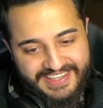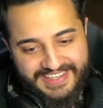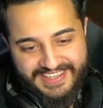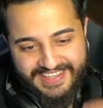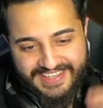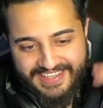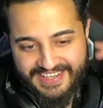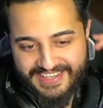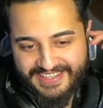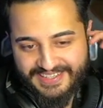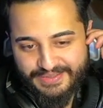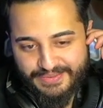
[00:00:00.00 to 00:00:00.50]

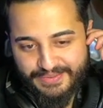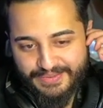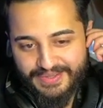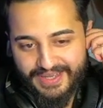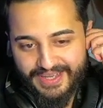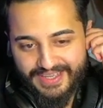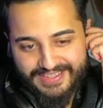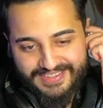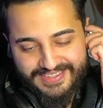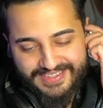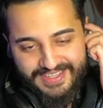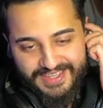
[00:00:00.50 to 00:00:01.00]
Enes
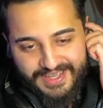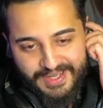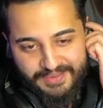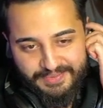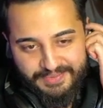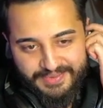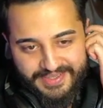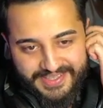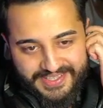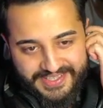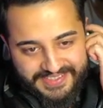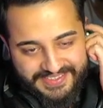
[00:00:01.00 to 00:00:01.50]
uyandı abi.